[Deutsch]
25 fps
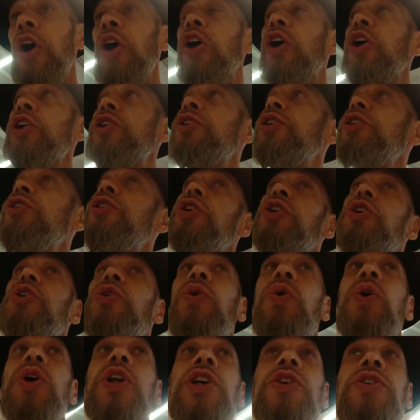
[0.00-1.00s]
hatte die
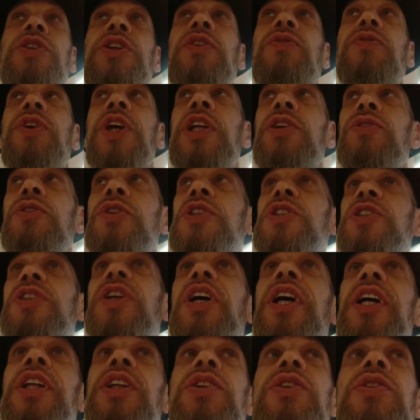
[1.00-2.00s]
Krone und die Wien und
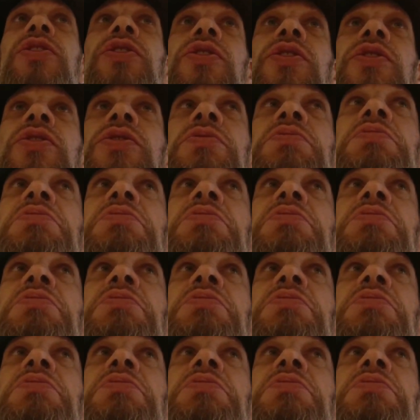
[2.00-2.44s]
Zeitung,